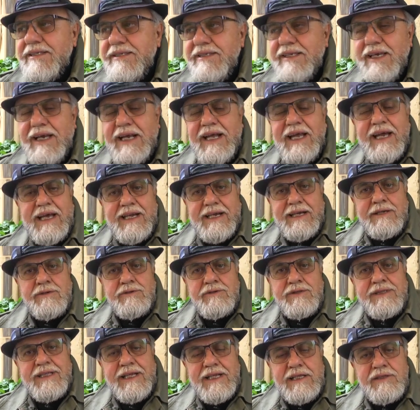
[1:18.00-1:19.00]
si
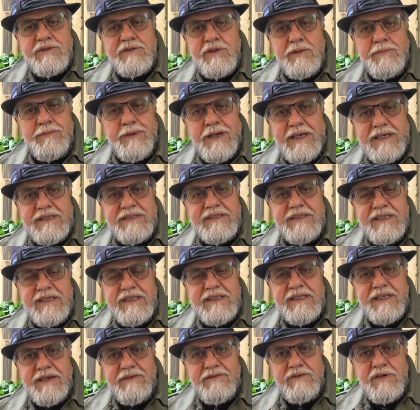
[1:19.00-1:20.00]
agarano tanto i
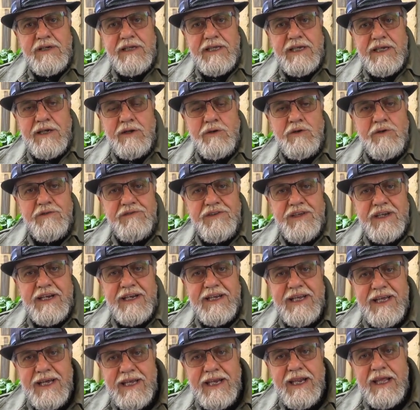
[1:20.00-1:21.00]
partiti a voler
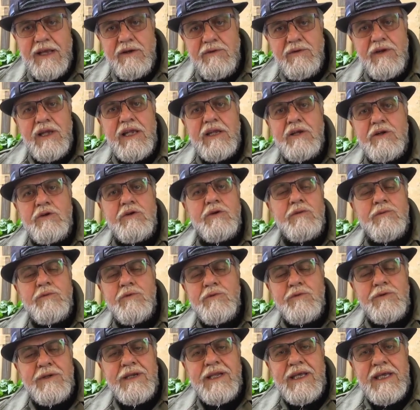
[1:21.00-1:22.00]
governare quel
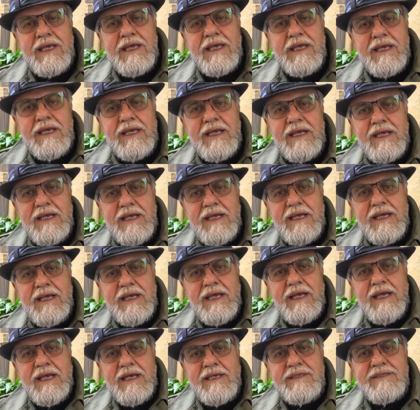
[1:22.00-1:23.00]
comune
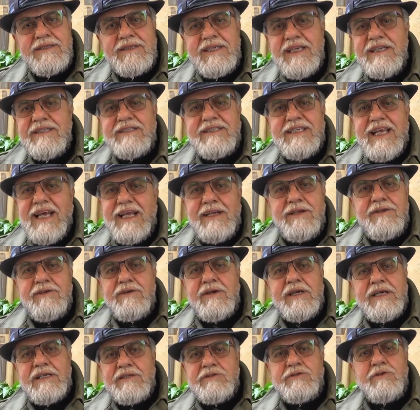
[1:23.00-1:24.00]
se sanno
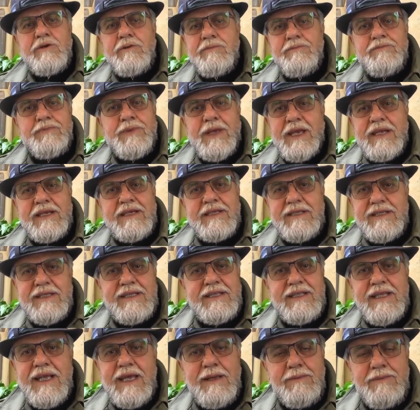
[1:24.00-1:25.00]
che sono pieni di
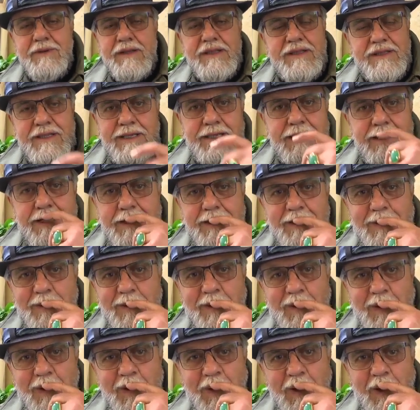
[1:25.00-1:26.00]
debiti?
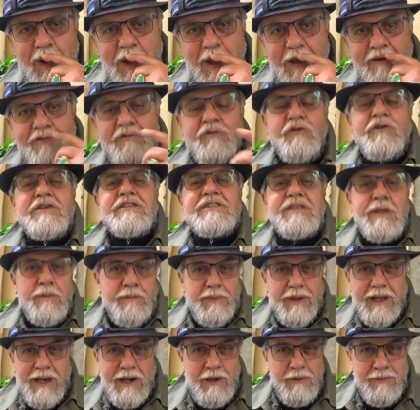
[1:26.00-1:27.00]
Forse
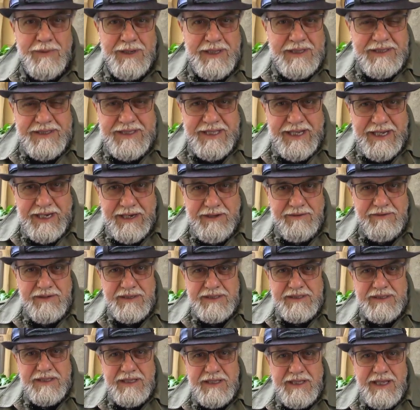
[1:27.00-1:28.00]
per aumentare
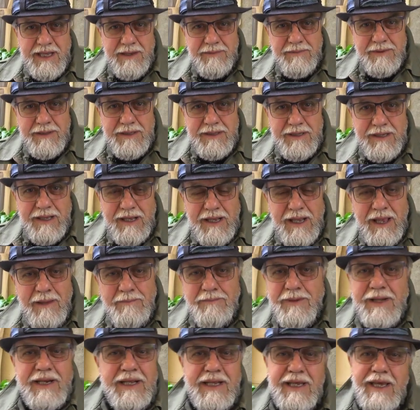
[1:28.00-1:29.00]
questi debiti,
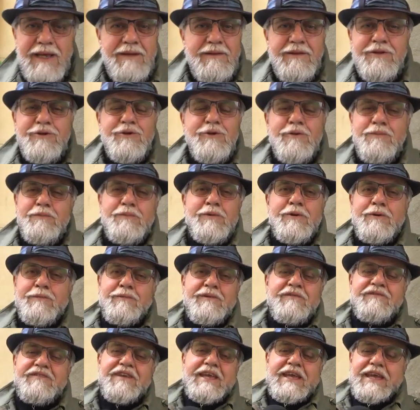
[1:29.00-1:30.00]
perché il dubbio
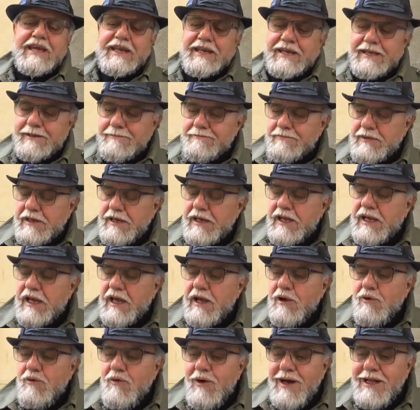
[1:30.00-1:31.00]
mi viene.
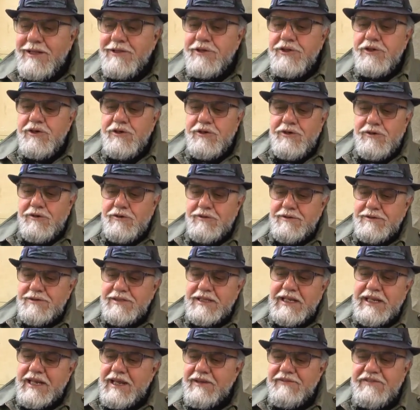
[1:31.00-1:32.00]
Quando
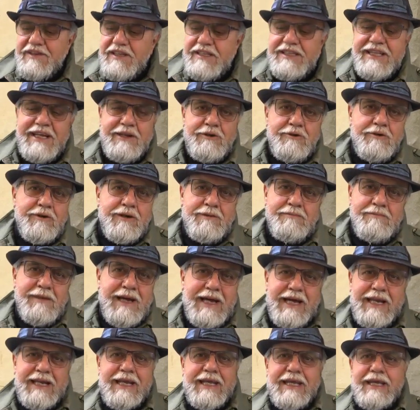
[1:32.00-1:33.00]
nella vita
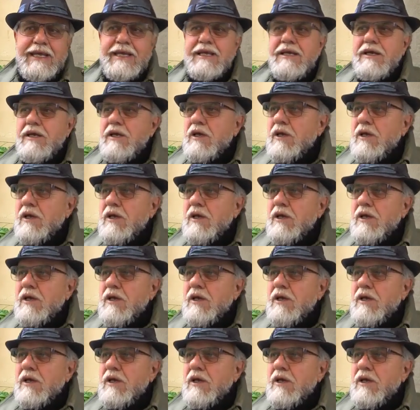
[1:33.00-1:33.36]
normale